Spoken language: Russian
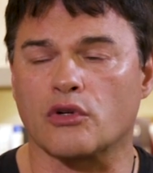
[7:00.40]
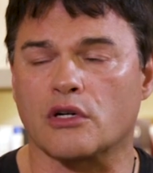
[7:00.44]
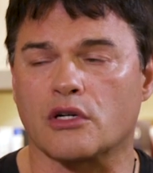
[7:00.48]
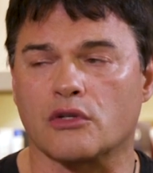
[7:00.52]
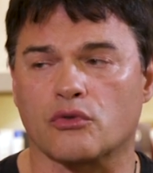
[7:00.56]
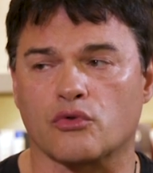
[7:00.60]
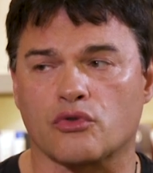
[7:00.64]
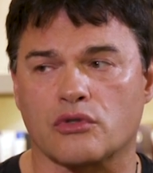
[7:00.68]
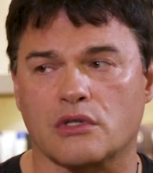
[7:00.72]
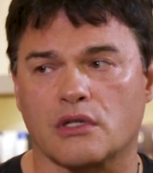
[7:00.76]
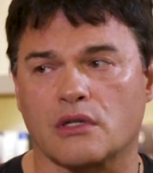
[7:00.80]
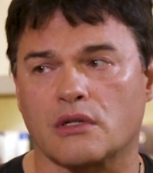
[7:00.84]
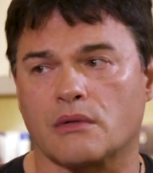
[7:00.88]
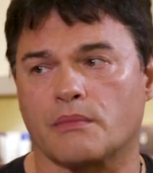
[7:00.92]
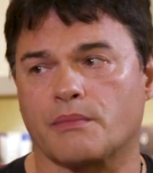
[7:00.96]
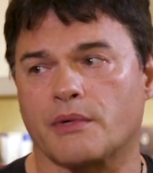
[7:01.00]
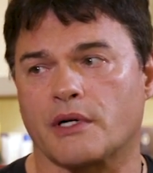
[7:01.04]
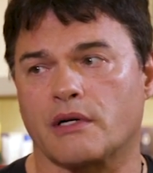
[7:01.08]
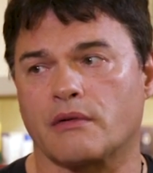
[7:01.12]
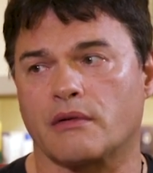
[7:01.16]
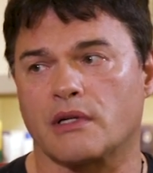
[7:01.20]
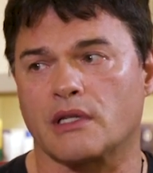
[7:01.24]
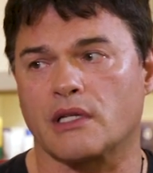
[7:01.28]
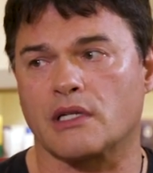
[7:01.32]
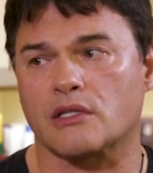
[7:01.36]
столько нужна
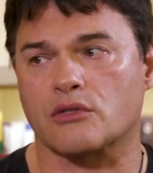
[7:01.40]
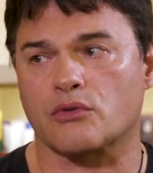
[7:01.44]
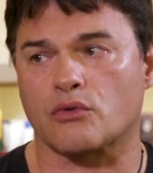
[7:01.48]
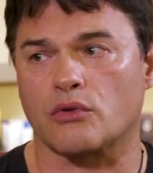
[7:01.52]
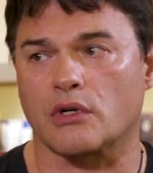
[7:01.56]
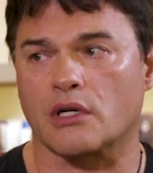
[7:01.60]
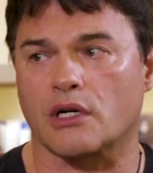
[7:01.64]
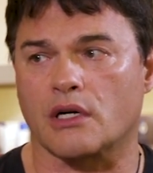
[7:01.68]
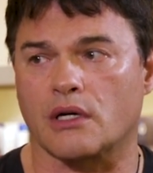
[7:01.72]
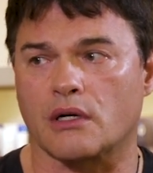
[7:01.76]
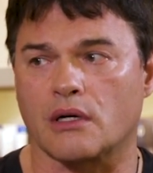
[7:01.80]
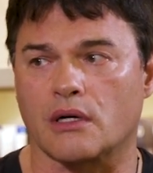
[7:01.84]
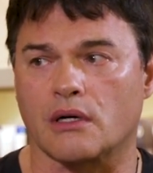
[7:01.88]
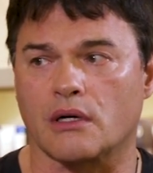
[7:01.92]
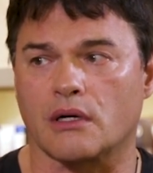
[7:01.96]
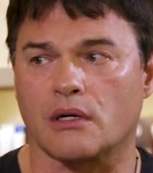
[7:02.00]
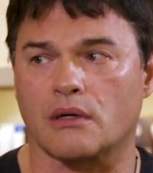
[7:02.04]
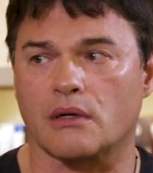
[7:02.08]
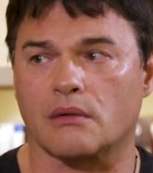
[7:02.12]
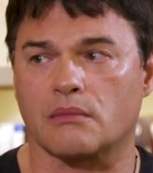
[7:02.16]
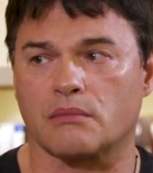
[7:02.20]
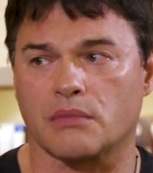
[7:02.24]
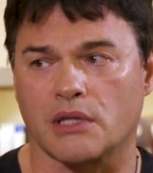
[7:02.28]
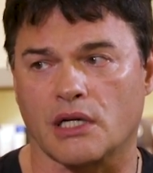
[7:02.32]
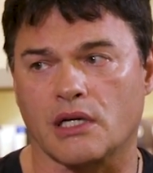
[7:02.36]
похвала,
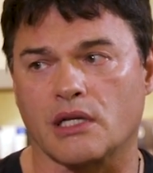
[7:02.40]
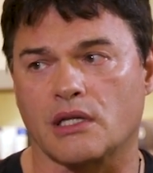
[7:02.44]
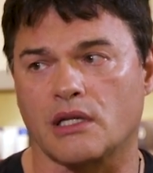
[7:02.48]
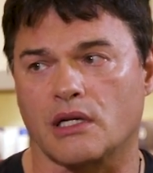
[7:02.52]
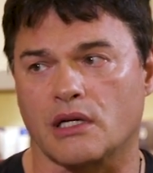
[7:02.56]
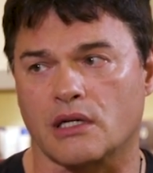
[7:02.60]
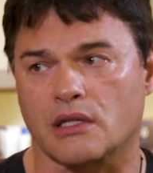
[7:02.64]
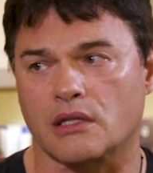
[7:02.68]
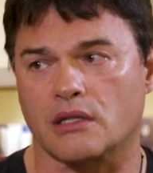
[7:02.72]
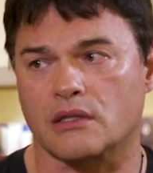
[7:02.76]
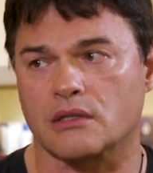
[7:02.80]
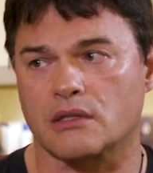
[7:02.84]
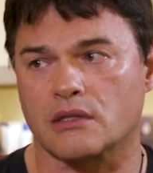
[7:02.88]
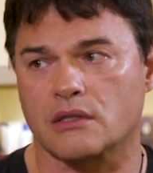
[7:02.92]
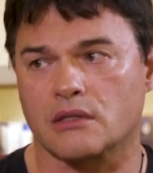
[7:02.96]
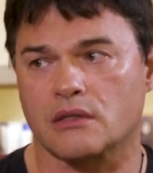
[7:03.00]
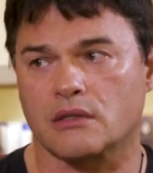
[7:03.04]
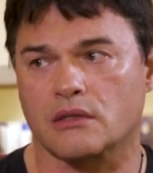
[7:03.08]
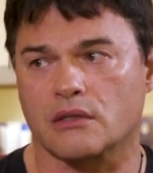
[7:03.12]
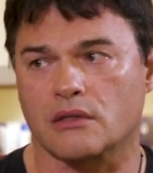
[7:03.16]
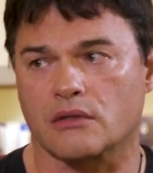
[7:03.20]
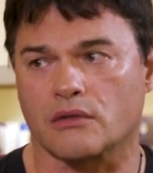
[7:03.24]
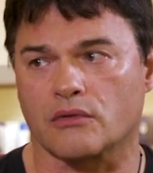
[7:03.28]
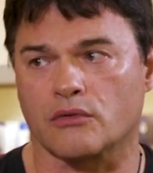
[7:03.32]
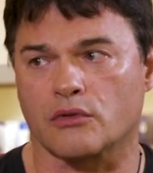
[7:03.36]
сколько благодарность.
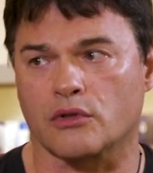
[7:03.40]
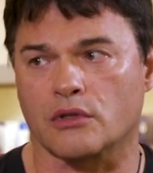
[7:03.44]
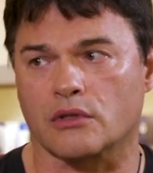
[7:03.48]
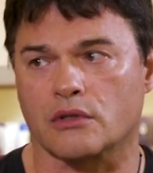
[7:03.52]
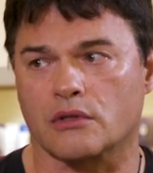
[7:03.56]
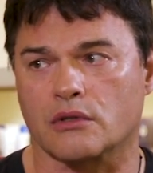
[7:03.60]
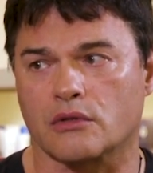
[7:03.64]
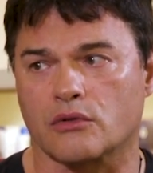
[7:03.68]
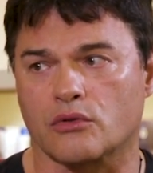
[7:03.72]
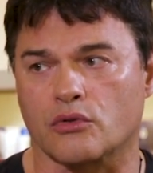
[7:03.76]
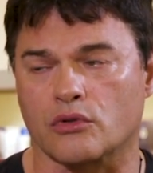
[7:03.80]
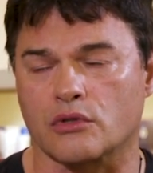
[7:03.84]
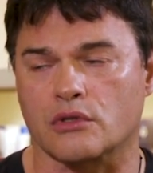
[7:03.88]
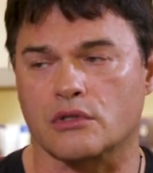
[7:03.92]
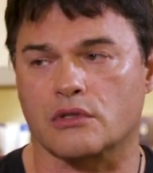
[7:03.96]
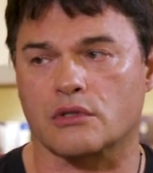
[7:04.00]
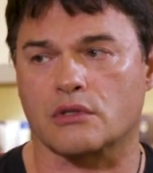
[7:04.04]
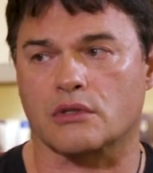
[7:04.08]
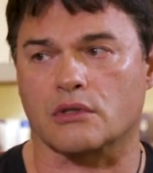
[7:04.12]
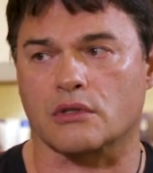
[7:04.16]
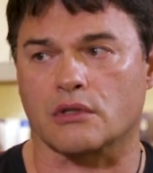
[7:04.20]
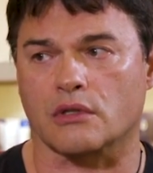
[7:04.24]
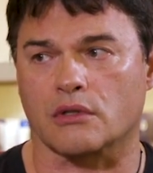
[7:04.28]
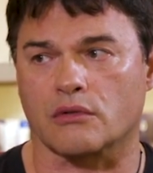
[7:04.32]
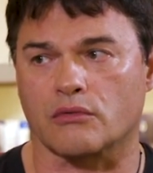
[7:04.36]
Вот, то
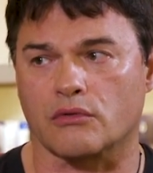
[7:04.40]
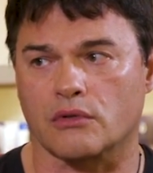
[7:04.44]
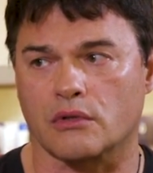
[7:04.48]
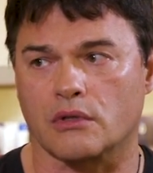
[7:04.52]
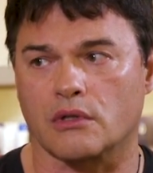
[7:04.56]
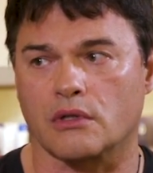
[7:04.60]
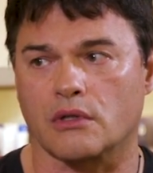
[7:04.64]
есть, э,